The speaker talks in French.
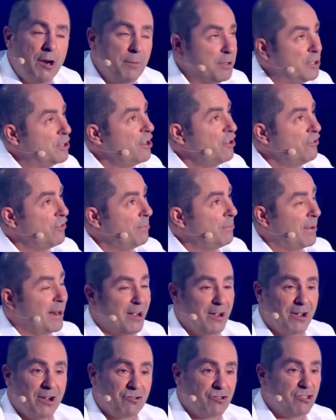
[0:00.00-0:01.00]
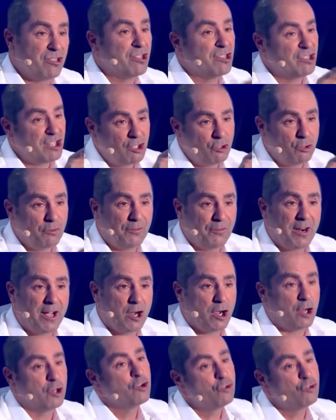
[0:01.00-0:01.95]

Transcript: Elle me dit, non, je fais pas la gueule. Je dis, si, tu fais la gueule.